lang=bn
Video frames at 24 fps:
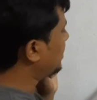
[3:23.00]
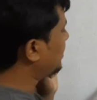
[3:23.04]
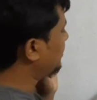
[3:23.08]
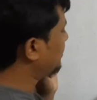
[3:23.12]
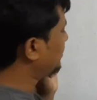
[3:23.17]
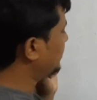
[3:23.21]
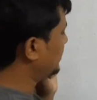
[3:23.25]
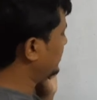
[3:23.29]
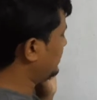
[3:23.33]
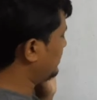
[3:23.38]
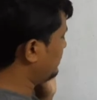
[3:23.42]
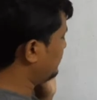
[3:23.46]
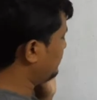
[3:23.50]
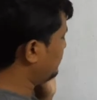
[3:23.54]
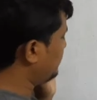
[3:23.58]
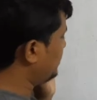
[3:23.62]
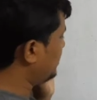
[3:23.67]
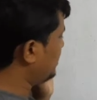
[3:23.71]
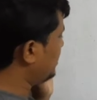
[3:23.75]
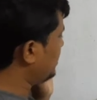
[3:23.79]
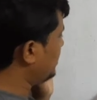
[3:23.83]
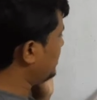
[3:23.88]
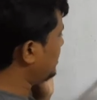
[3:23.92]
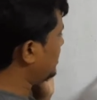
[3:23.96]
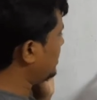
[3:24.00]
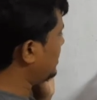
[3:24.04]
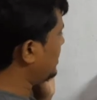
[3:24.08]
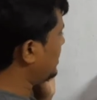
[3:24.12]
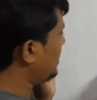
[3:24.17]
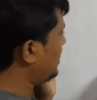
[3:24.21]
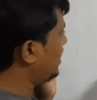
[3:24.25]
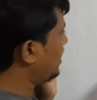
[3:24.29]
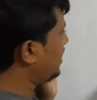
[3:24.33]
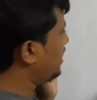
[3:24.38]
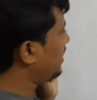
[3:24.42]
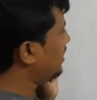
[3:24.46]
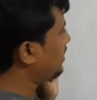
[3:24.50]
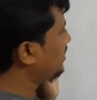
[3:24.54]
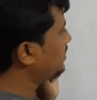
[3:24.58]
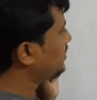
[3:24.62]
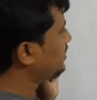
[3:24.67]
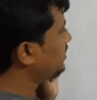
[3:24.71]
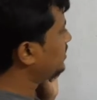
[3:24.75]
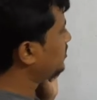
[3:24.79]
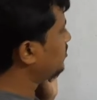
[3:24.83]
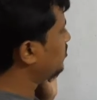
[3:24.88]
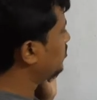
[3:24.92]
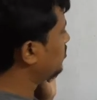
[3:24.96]
এইট ডিগ্রি
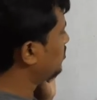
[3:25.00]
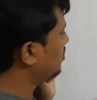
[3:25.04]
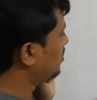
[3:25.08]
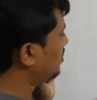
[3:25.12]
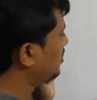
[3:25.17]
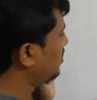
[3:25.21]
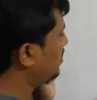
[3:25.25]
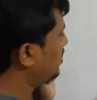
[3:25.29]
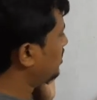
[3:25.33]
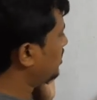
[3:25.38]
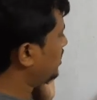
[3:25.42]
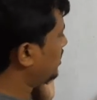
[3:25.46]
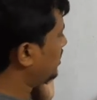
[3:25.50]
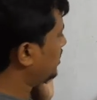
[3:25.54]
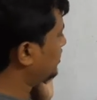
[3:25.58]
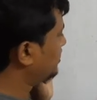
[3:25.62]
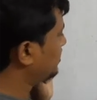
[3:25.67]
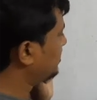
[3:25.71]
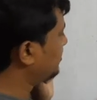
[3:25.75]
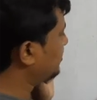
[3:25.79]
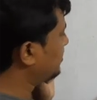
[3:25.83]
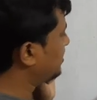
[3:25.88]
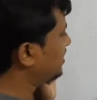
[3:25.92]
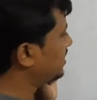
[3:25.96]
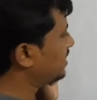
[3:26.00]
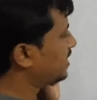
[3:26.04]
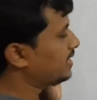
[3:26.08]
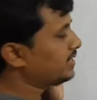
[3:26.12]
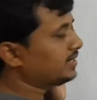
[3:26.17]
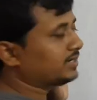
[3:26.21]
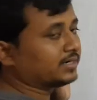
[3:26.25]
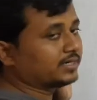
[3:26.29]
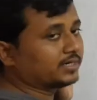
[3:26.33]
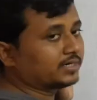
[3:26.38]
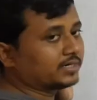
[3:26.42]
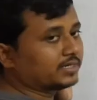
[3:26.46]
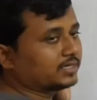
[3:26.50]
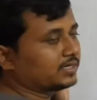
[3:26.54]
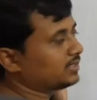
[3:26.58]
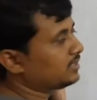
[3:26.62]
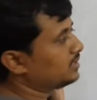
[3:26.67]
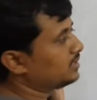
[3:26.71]
বিএডি কোন এটা সেভেন্টি এইট ডিগ্রি